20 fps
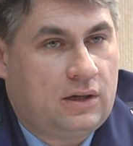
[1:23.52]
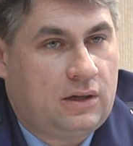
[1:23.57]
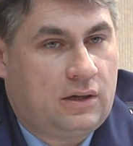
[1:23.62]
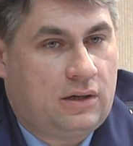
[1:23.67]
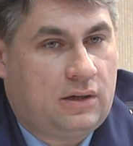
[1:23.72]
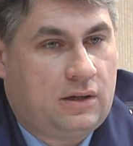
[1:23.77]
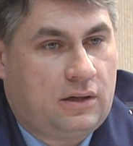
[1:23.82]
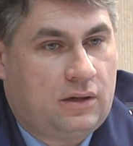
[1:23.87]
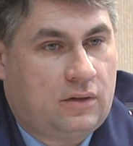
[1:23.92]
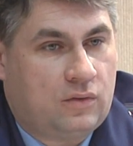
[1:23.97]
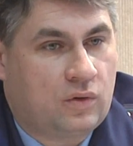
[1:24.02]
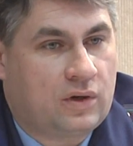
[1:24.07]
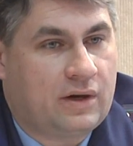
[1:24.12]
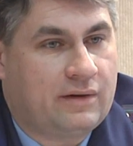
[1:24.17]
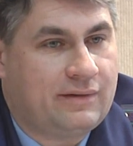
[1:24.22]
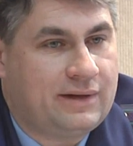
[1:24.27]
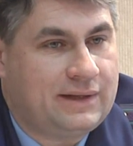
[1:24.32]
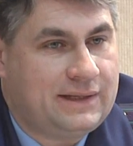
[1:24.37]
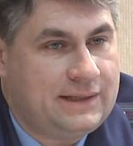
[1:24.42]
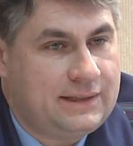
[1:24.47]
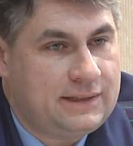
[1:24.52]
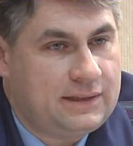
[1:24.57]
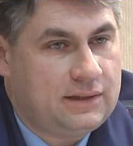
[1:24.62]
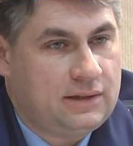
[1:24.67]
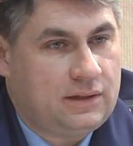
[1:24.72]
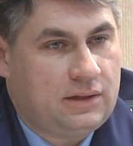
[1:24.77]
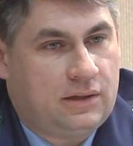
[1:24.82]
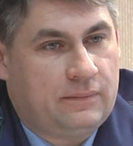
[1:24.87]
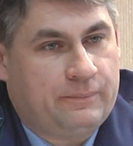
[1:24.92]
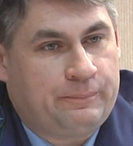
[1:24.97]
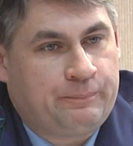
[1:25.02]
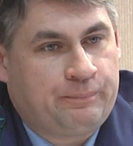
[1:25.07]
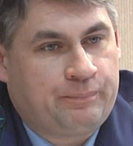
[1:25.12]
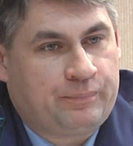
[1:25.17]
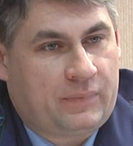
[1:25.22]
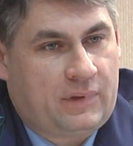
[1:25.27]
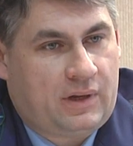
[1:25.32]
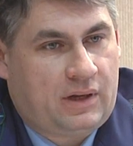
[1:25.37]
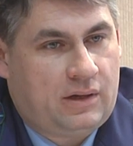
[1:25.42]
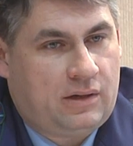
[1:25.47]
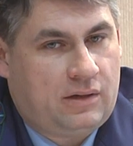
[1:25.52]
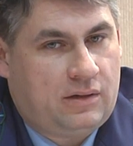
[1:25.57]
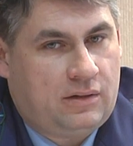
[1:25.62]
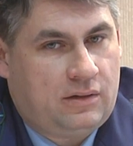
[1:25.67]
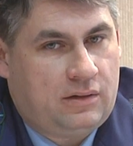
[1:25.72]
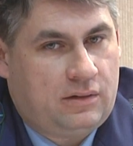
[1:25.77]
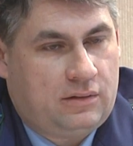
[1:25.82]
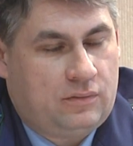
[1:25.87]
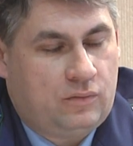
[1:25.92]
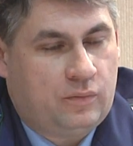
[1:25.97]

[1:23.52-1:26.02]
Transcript: а, руководителей а,